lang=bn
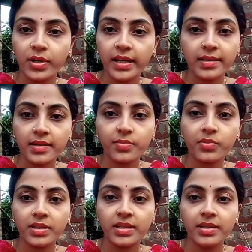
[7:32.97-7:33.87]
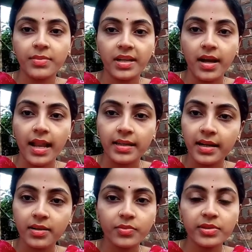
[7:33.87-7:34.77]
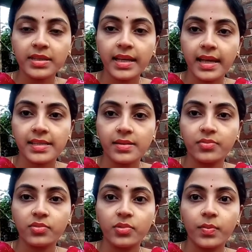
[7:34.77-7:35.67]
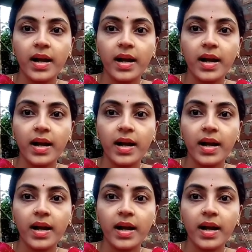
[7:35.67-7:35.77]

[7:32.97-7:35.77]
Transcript: অনেকটা পুড়েনি মানে হালকার উপর দিয়ে গেছে পুরো